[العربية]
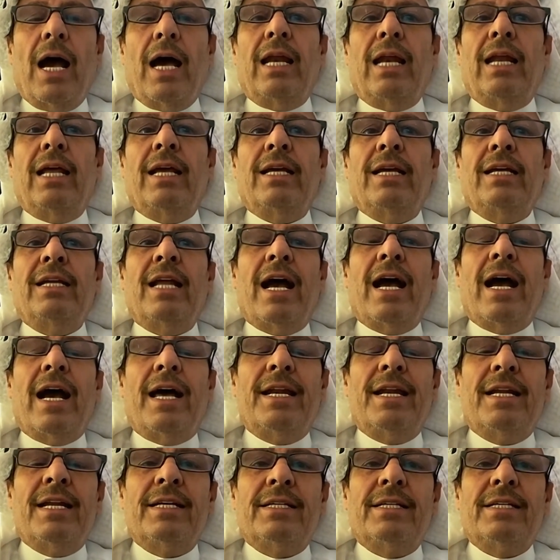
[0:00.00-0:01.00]

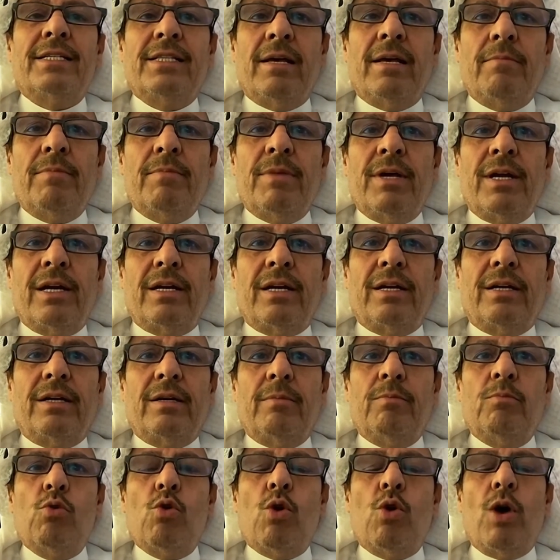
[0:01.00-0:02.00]
علينا أن نستمر
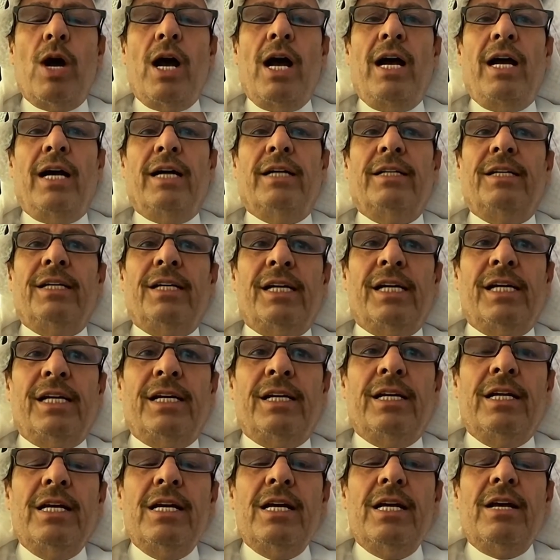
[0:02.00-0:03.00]

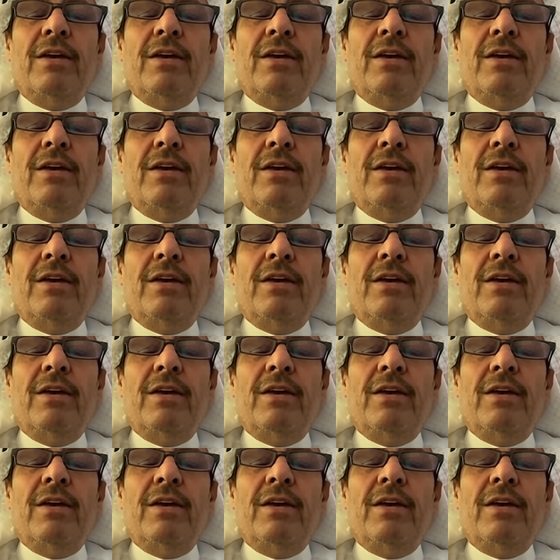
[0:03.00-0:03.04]
موحدين